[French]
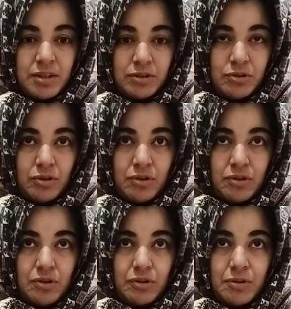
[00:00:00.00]

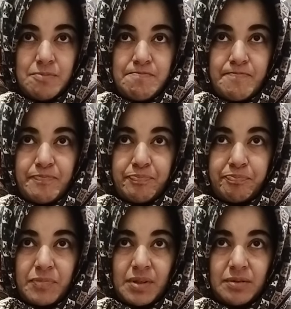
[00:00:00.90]
dans,
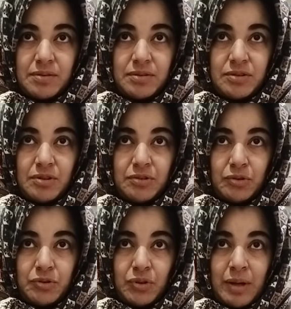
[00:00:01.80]
dans,
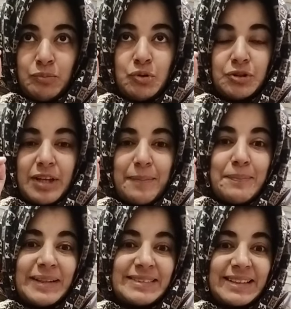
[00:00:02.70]
dans, dans l'amour de la
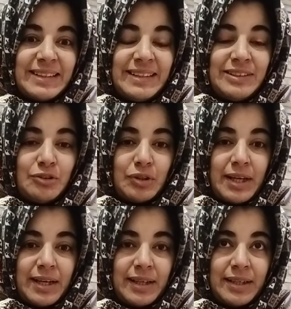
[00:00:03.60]
patrie, dans
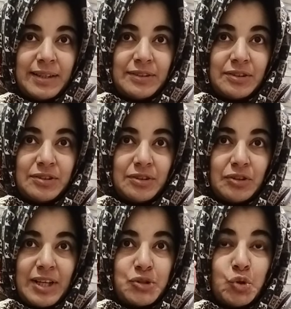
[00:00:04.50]
la,
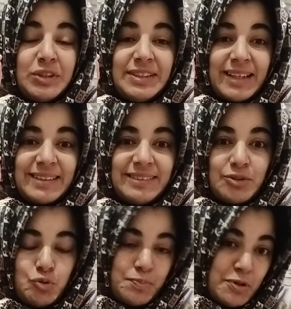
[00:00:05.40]
dans, la solidarité
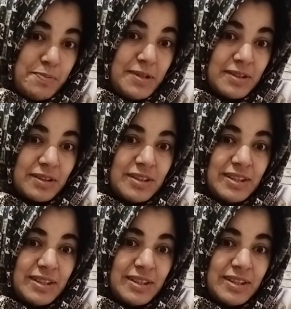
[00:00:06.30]
du peuple,